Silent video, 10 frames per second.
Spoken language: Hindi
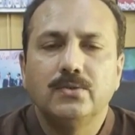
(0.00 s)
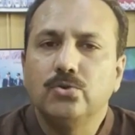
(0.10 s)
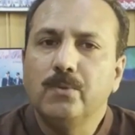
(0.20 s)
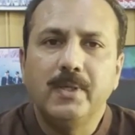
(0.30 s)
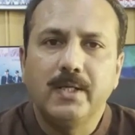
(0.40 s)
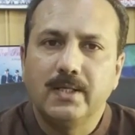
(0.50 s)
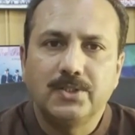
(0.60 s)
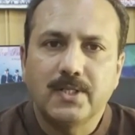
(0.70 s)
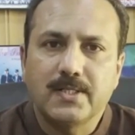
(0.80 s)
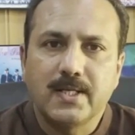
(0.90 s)
जो भी
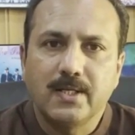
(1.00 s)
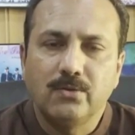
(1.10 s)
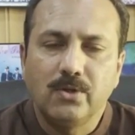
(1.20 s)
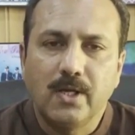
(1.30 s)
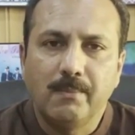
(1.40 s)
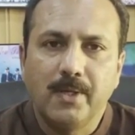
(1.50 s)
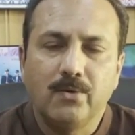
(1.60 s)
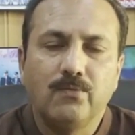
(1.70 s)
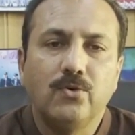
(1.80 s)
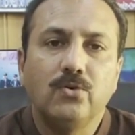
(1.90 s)
शख्स है दुनिया में
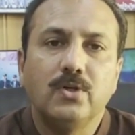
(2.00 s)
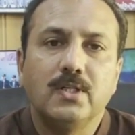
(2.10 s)
वो